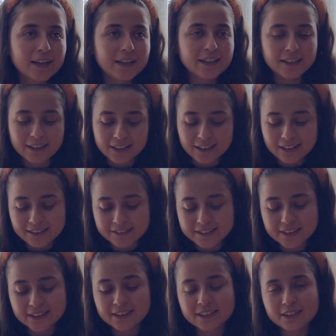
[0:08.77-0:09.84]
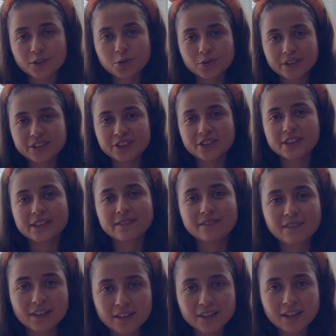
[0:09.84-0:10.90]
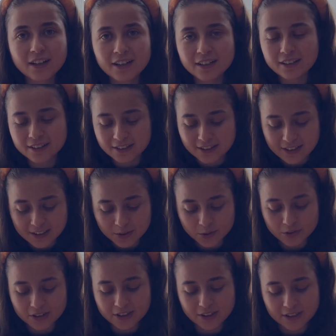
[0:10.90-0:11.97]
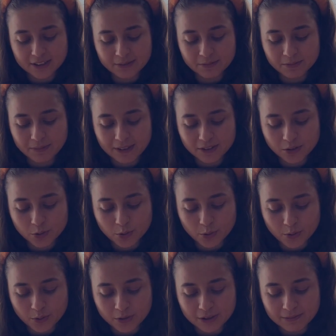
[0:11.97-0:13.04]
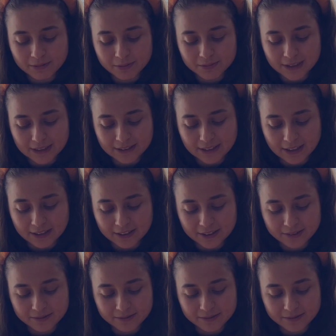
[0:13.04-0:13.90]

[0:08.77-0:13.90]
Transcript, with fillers: Ee, ve sırada güneş kremi var. Arkadaşlar güneş kremi bence çok önemli bir detay.